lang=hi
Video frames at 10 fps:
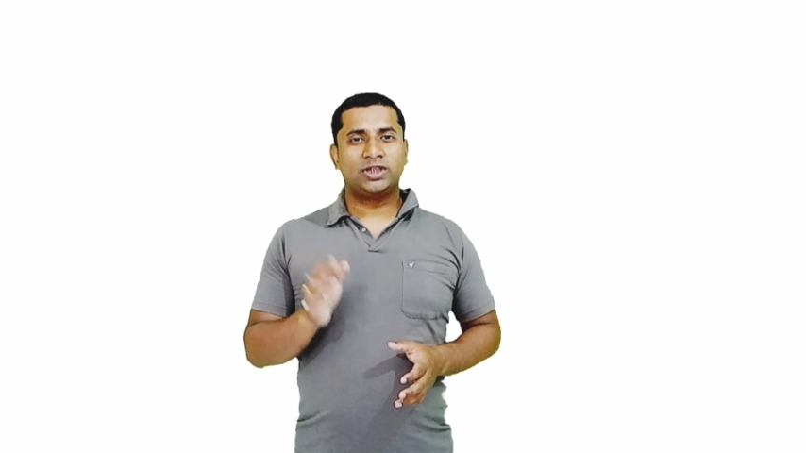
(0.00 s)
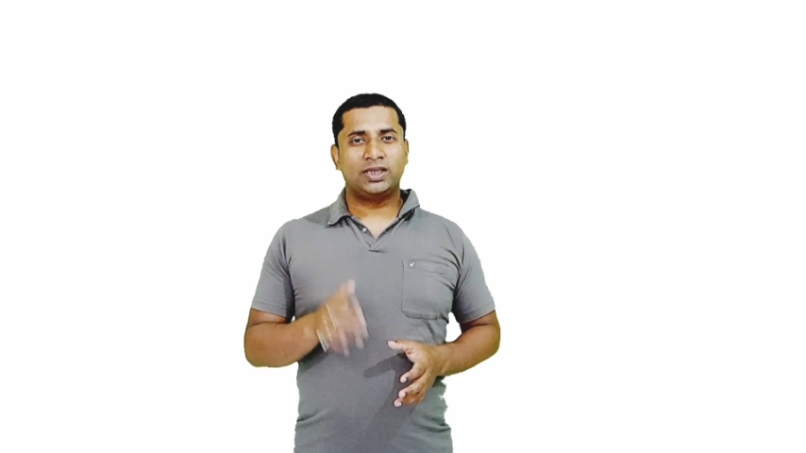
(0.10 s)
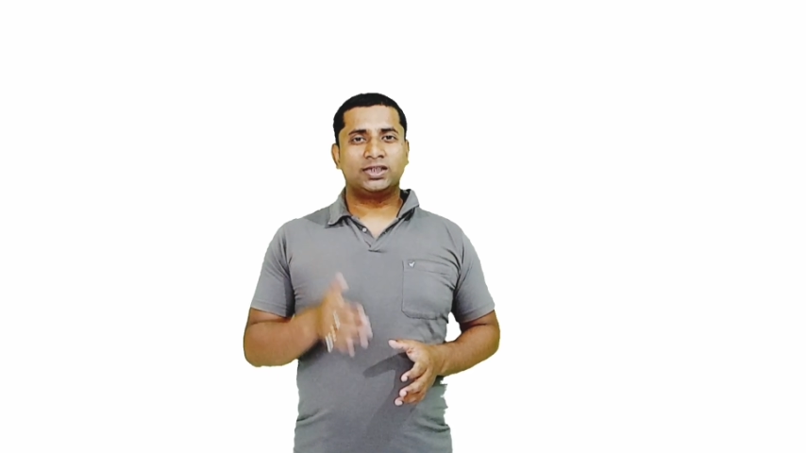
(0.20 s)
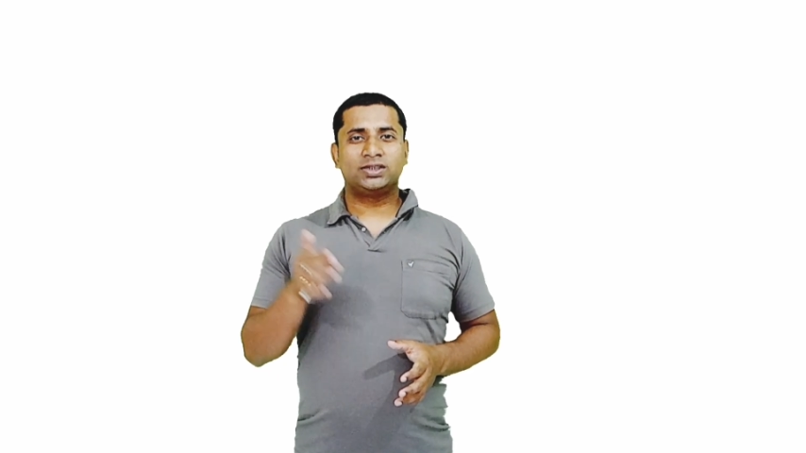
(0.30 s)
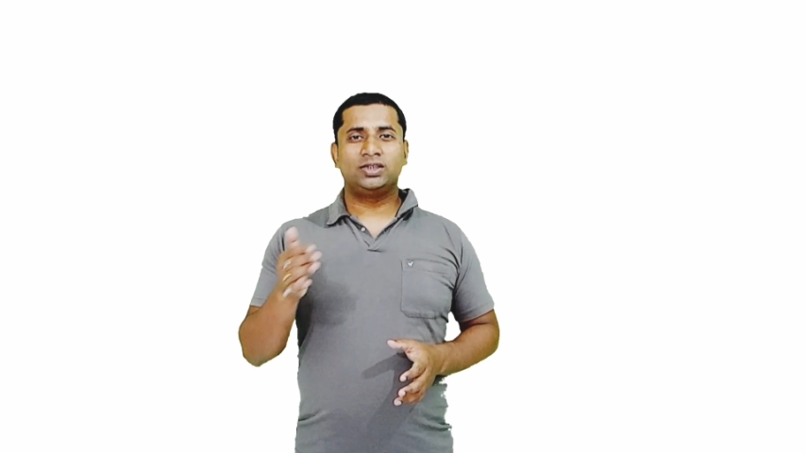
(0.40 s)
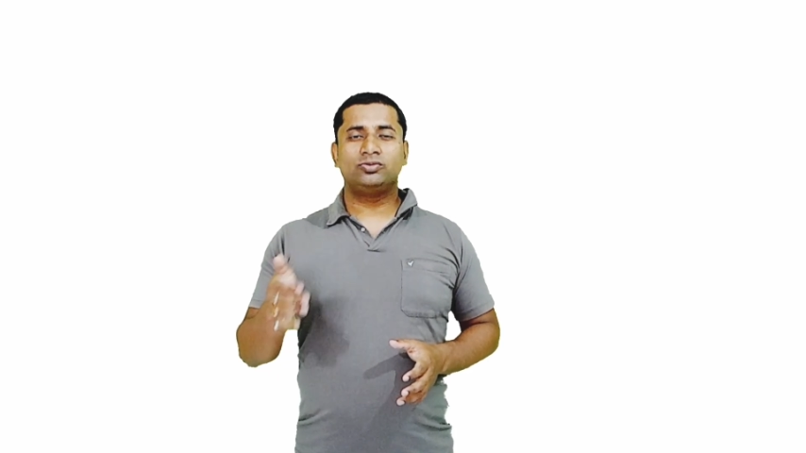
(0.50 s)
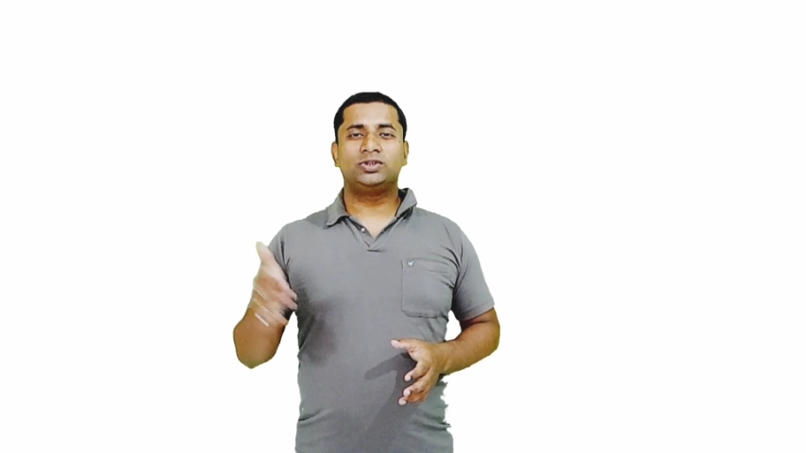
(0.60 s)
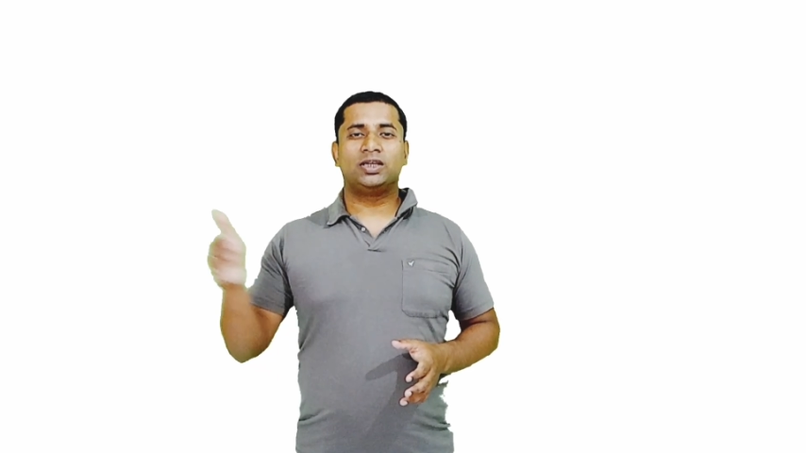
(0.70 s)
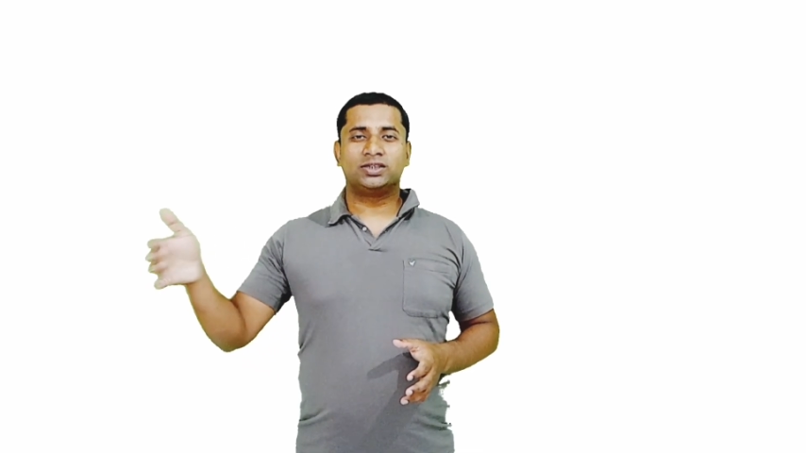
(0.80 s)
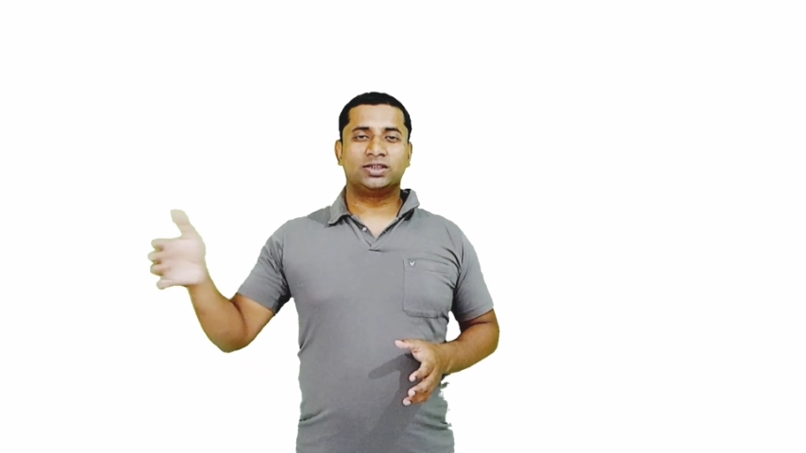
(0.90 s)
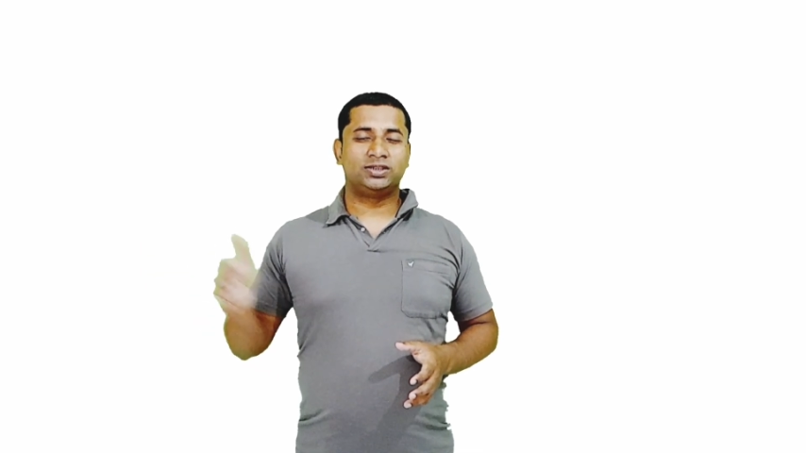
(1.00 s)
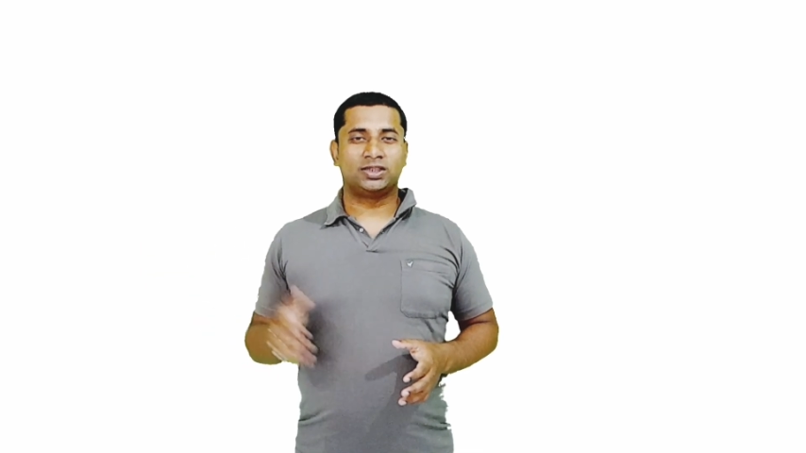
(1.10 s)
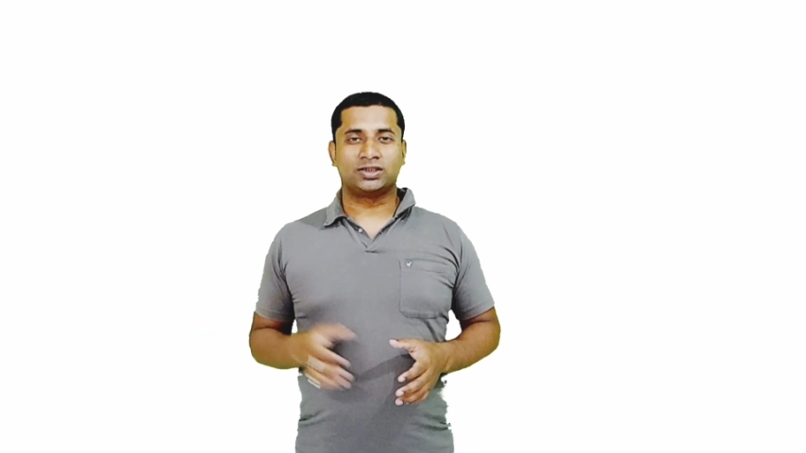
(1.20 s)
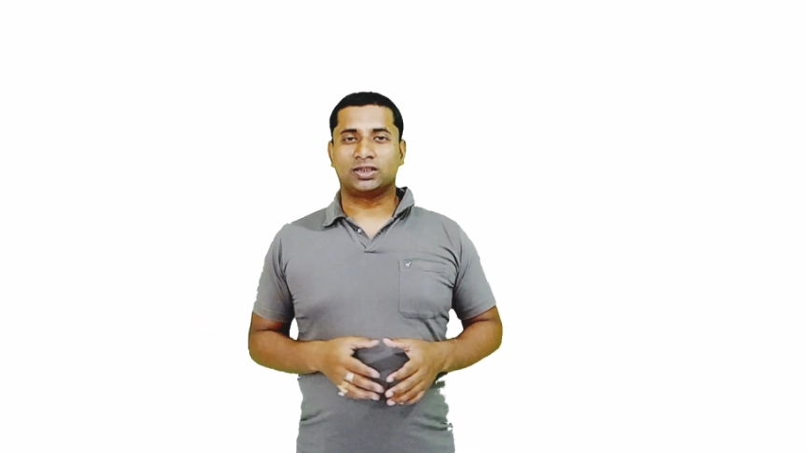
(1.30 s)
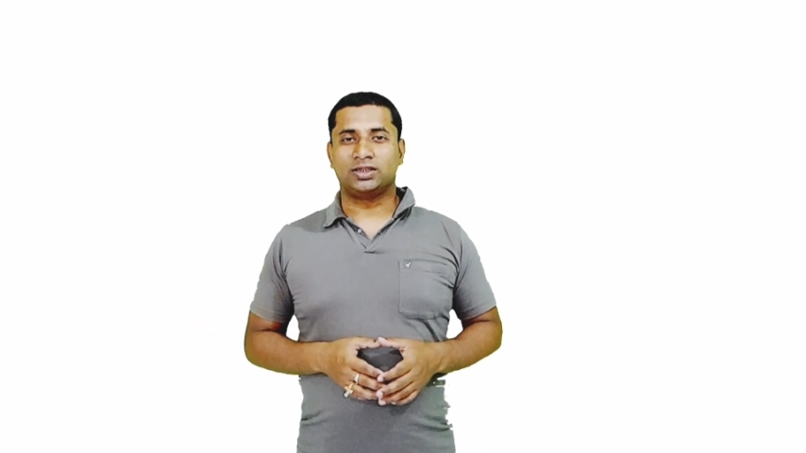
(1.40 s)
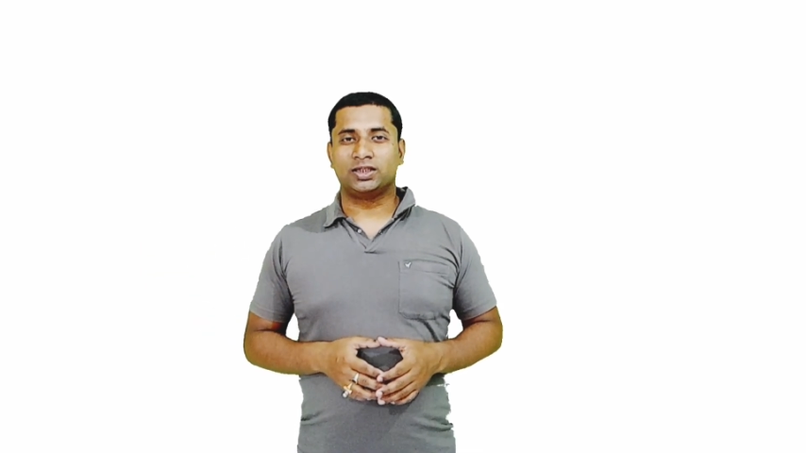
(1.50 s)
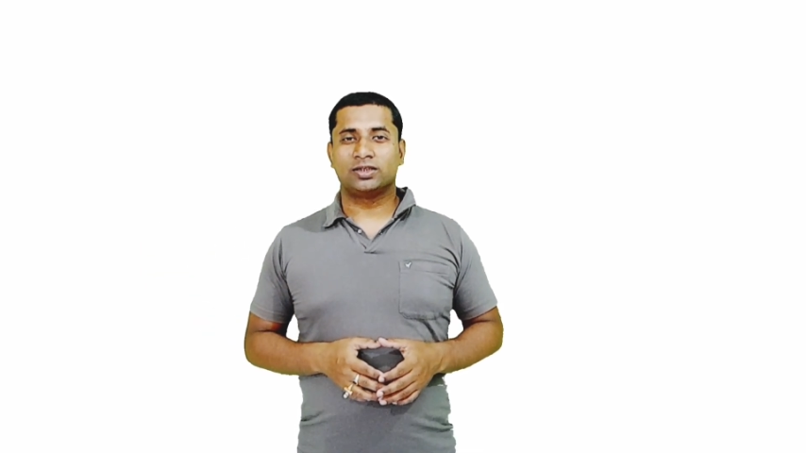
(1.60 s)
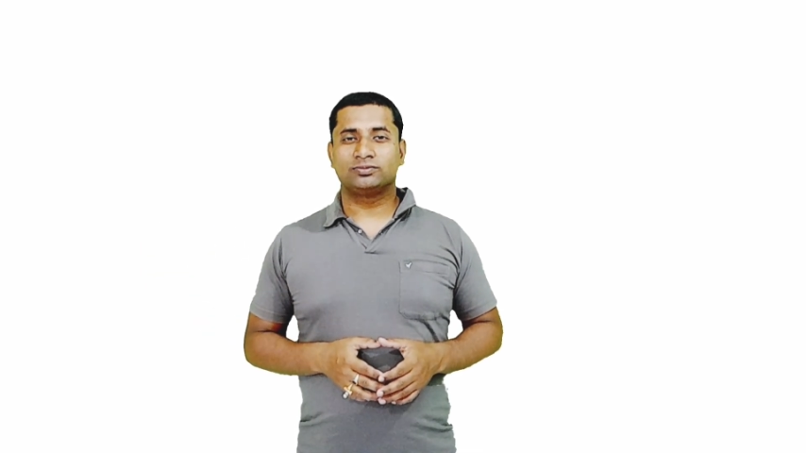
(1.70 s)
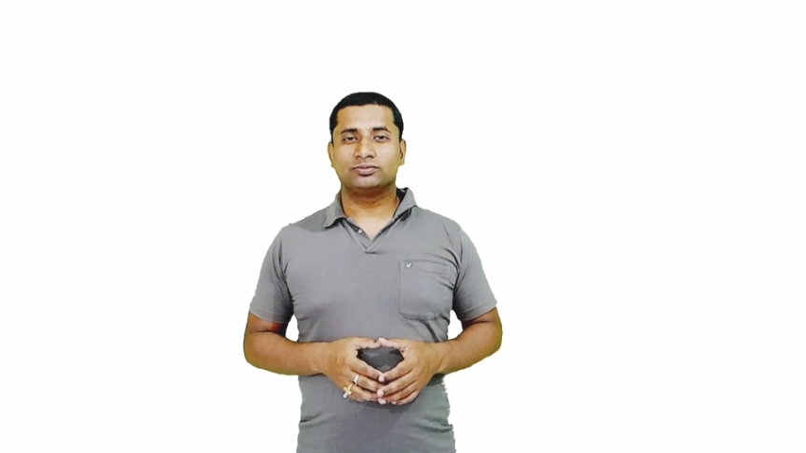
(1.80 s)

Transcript: जनरेशन टू जनरेशन चल सकती है